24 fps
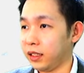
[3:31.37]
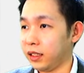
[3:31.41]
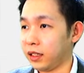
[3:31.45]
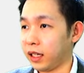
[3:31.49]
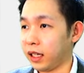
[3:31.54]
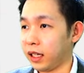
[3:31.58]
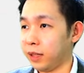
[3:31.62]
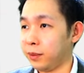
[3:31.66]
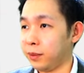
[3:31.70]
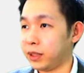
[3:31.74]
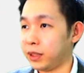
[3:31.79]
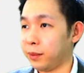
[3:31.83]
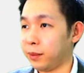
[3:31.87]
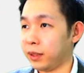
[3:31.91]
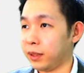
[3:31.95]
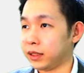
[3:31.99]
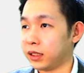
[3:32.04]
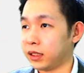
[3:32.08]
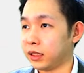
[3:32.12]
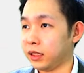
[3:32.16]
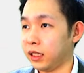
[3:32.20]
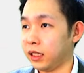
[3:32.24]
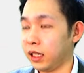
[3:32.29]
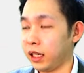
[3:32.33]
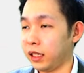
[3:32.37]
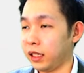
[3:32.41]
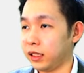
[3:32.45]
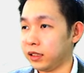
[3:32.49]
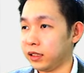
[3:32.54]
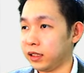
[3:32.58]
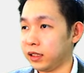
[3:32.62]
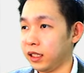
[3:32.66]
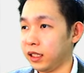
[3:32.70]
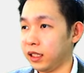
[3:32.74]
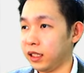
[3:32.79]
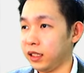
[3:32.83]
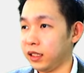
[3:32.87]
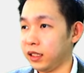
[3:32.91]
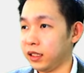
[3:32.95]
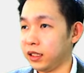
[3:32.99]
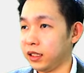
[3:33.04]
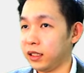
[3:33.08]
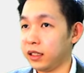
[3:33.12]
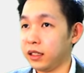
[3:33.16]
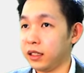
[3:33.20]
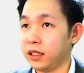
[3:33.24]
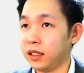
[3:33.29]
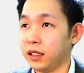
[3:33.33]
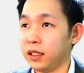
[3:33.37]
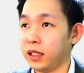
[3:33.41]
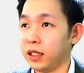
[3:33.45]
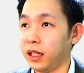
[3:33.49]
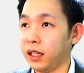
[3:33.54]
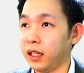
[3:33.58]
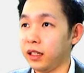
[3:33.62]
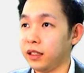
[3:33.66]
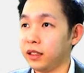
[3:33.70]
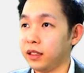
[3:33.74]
Kalian bisa baca sendiri di sini ya.